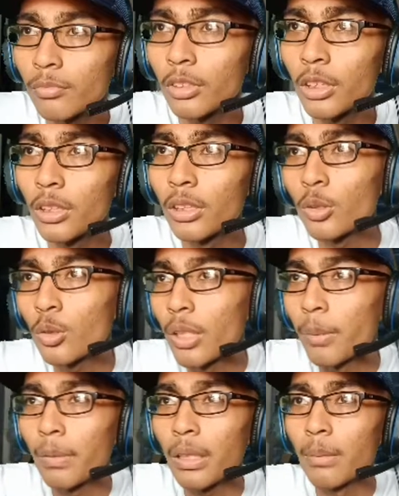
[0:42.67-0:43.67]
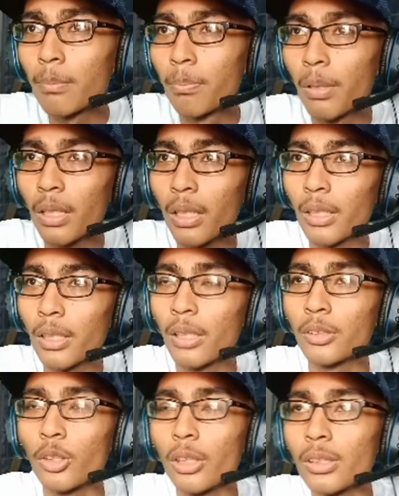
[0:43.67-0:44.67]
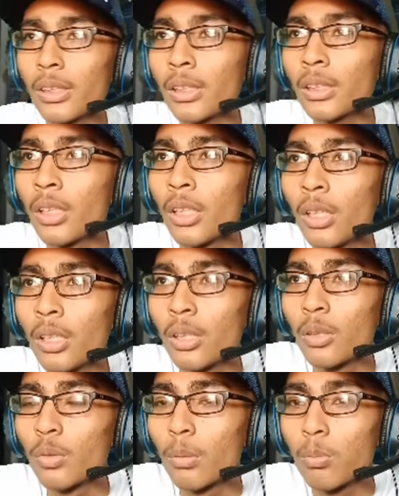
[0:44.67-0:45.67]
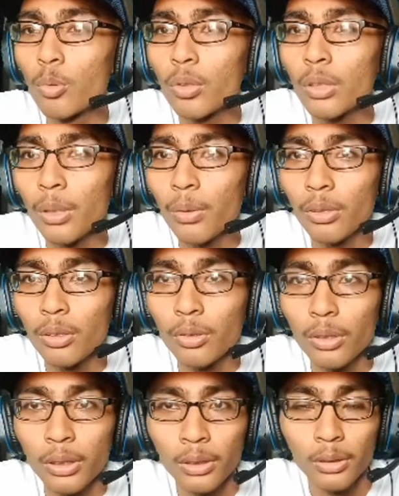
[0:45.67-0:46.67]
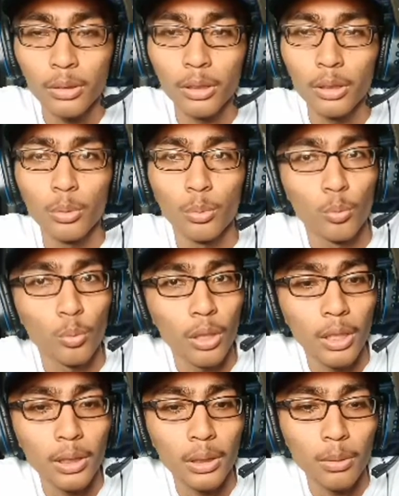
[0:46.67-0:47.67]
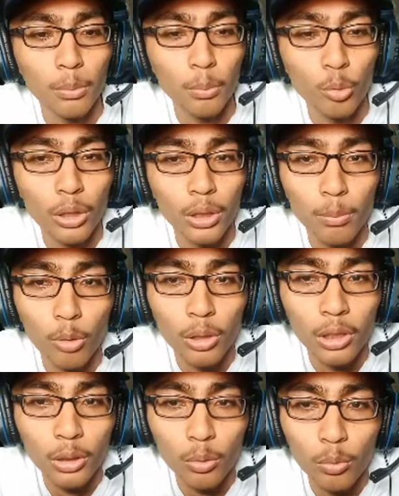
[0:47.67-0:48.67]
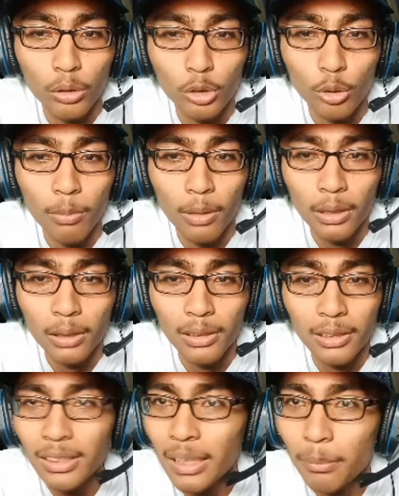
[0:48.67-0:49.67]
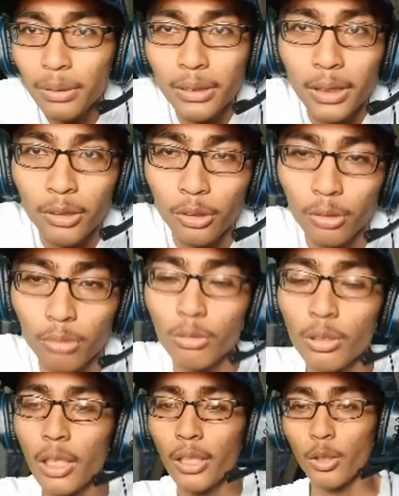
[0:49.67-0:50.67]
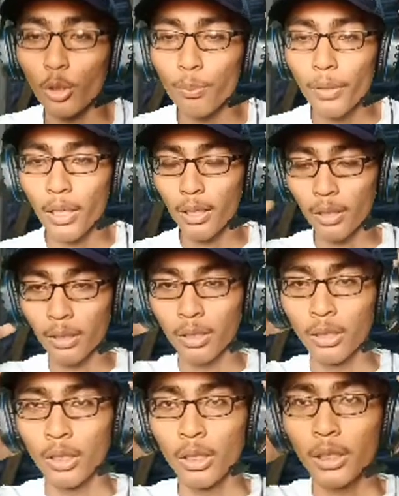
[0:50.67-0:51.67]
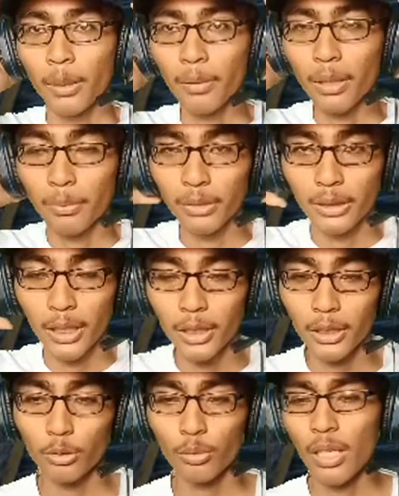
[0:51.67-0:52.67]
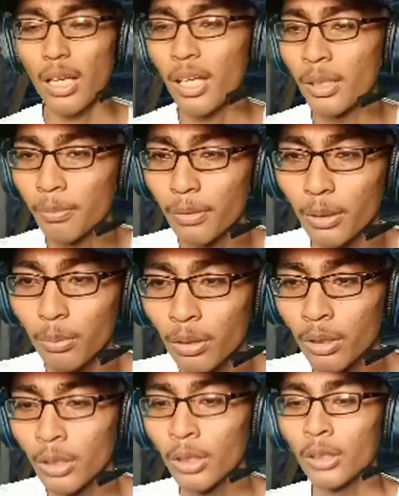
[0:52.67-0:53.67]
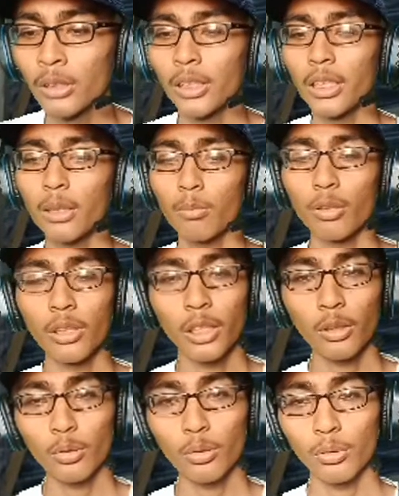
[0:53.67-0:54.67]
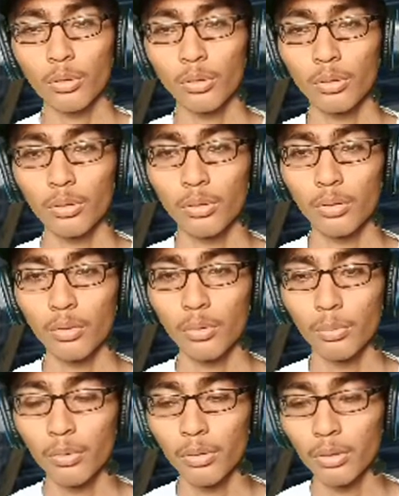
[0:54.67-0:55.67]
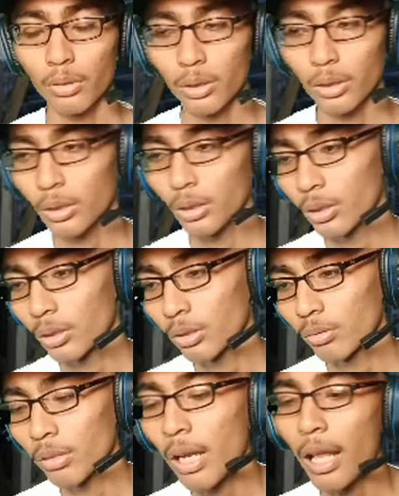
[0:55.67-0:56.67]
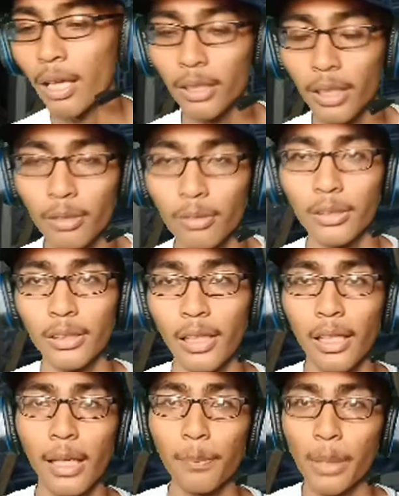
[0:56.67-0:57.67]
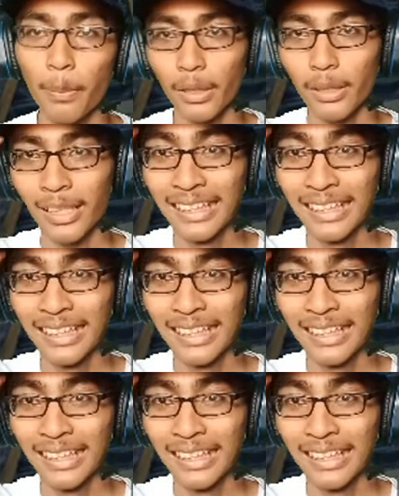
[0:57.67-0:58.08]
e, itu gamenya ngebug kali ya. Soalnya kan gue buka waktu itu kan e, buat build mode itu gue coba, ternyata nggak bisa coy. Gue udah record padahal, tapi nggak bisa. Ya sudahlah. Jadi kemungkinan itu uh, udahlah ya kita anggap tamat aja